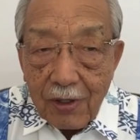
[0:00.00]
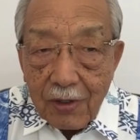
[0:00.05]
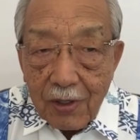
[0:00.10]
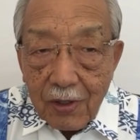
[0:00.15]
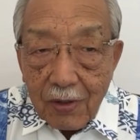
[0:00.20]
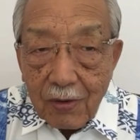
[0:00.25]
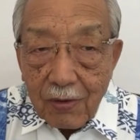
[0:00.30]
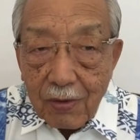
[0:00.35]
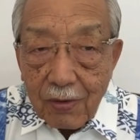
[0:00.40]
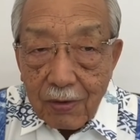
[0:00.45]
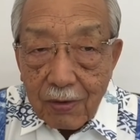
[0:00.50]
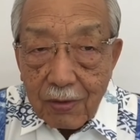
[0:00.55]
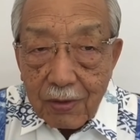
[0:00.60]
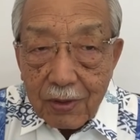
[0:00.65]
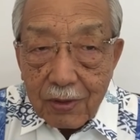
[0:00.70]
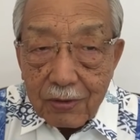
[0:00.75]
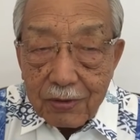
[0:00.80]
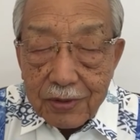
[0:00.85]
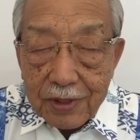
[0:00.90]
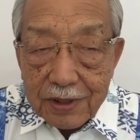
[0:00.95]
これ
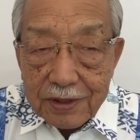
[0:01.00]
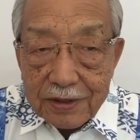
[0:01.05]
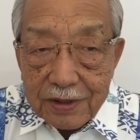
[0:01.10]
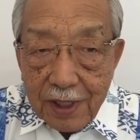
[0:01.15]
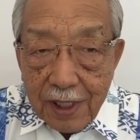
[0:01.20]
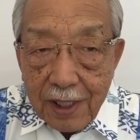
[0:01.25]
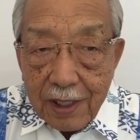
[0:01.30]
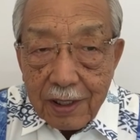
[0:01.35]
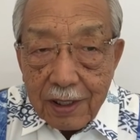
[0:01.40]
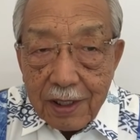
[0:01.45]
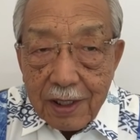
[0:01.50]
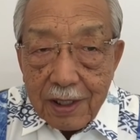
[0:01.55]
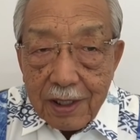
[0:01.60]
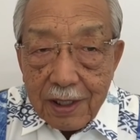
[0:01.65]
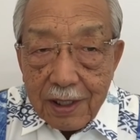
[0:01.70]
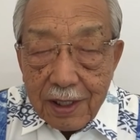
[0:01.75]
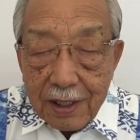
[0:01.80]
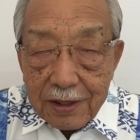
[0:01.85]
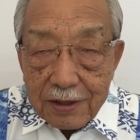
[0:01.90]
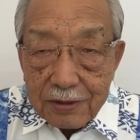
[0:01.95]
をですね、
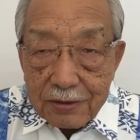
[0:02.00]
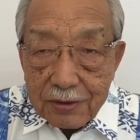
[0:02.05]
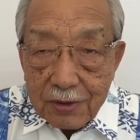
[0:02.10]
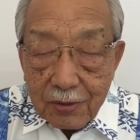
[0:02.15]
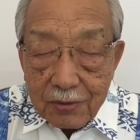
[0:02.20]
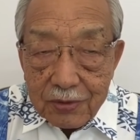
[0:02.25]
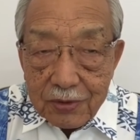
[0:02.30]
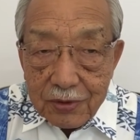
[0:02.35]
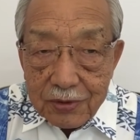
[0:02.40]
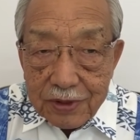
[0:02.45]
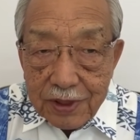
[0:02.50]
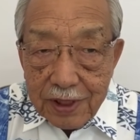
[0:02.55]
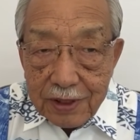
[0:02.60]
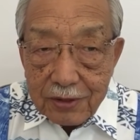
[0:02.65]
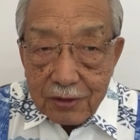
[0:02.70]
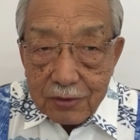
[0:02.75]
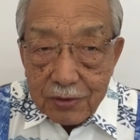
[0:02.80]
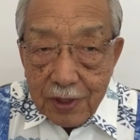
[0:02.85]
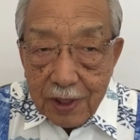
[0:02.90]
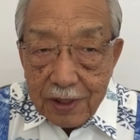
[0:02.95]
え中国の制
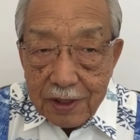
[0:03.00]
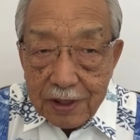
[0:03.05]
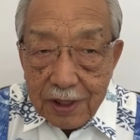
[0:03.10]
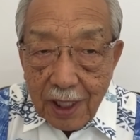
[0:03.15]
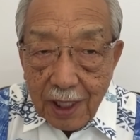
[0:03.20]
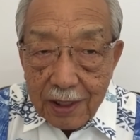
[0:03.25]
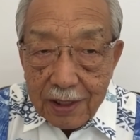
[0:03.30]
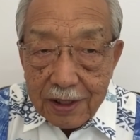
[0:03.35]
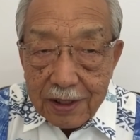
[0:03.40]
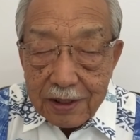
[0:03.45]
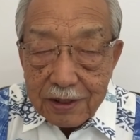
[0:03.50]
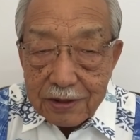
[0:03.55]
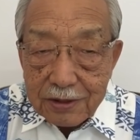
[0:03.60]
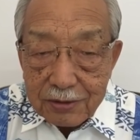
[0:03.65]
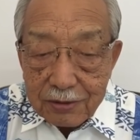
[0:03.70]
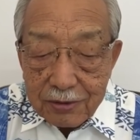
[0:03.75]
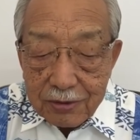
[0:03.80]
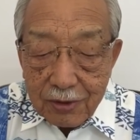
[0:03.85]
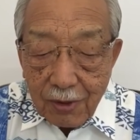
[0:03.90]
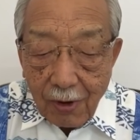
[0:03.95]
度的にはっきりす
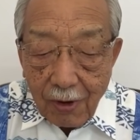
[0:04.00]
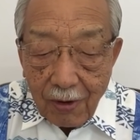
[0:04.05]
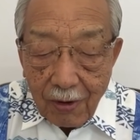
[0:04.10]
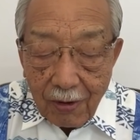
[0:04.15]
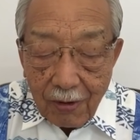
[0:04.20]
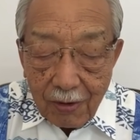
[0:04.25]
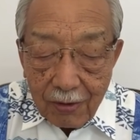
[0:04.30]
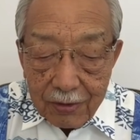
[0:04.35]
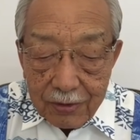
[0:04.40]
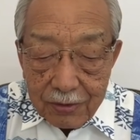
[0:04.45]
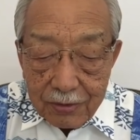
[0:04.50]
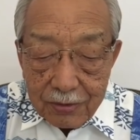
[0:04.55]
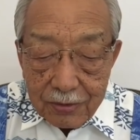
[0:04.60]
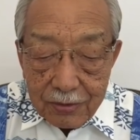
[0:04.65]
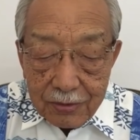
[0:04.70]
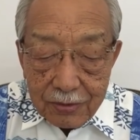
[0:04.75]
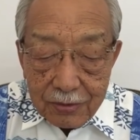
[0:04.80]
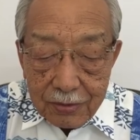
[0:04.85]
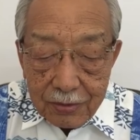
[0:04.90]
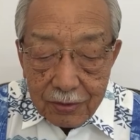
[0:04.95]
るとい
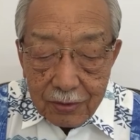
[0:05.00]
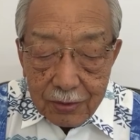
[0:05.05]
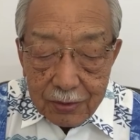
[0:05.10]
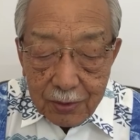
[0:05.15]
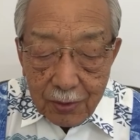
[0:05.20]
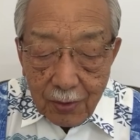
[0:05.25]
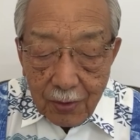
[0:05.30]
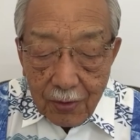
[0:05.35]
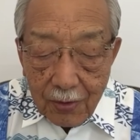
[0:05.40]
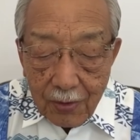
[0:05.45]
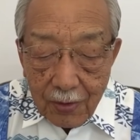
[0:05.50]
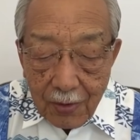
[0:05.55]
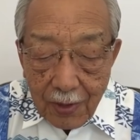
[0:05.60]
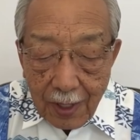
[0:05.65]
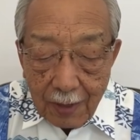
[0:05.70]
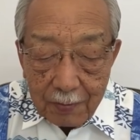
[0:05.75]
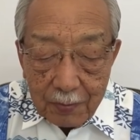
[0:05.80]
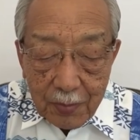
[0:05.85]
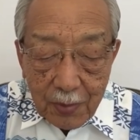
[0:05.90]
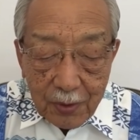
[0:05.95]
うことを
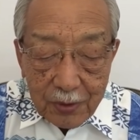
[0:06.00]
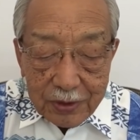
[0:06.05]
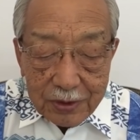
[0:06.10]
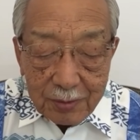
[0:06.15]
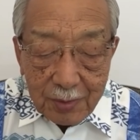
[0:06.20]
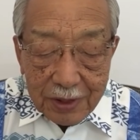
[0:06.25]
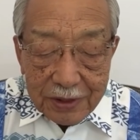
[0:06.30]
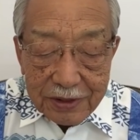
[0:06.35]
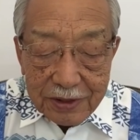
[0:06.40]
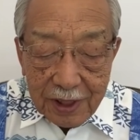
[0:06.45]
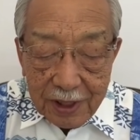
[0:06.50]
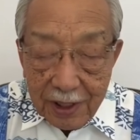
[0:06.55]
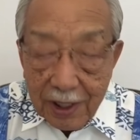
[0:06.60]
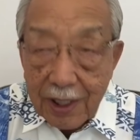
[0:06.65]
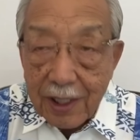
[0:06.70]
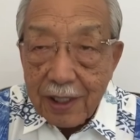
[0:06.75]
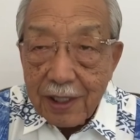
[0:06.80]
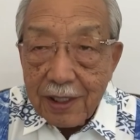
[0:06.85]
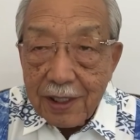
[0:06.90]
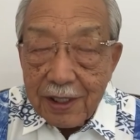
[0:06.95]
発表しましてね、
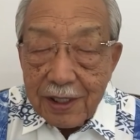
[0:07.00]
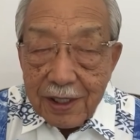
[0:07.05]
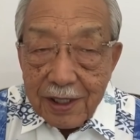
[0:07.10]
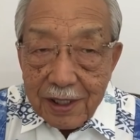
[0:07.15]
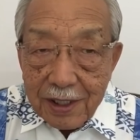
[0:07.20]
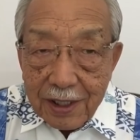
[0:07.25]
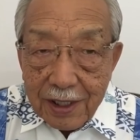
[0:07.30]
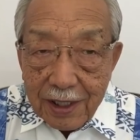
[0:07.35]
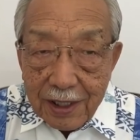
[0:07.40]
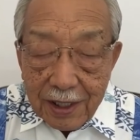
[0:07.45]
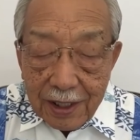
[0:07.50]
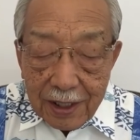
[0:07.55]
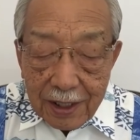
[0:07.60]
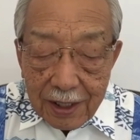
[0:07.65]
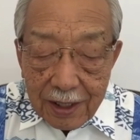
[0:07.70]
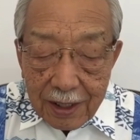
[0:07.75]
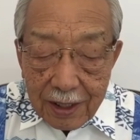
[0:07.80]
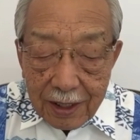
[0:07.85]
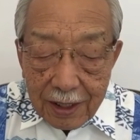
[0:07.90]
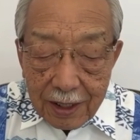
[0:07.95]

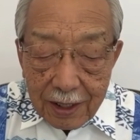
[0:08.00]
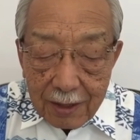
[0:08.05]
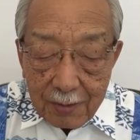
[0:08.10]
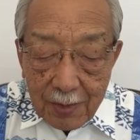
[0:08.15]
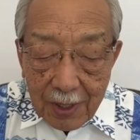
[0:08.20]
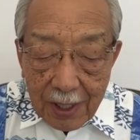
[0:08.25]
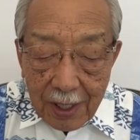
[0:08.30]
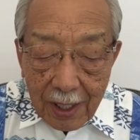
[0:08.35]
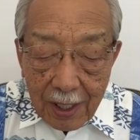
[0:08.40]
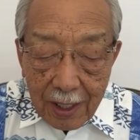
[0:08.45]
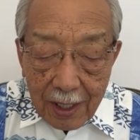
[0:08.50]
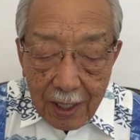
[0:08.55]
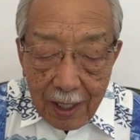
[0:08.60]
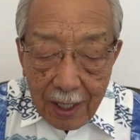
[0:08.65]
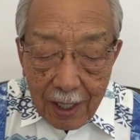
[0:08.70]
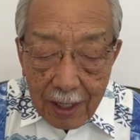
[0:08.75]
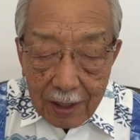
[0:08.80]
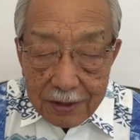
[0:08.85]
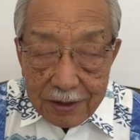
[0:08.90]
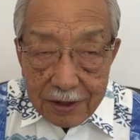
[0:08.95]
えー、
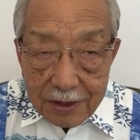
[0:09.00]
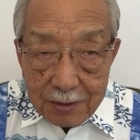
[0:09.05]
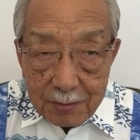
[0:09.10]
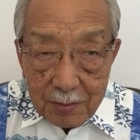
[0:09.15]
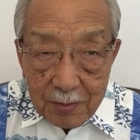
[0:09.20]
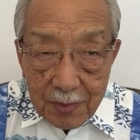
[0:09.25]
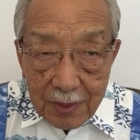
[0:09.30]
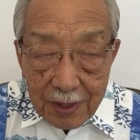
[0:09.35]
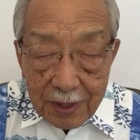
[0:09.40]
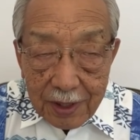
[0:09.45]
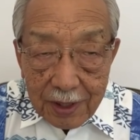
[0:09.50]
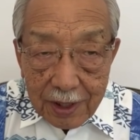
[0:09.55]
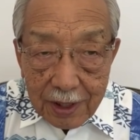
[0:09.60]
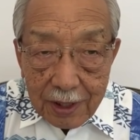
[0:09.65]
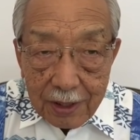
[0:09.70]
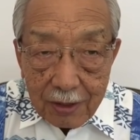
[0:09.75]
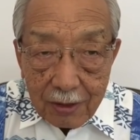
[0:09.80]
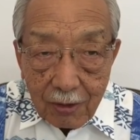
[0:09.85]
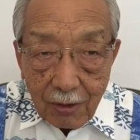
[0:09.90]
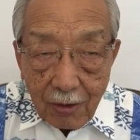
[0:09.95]
まあ、人民
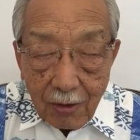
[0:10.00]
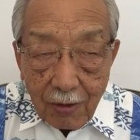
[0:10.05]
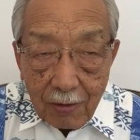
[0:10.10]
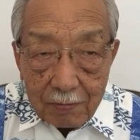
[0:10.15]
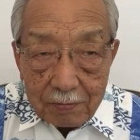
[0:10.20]
銀行、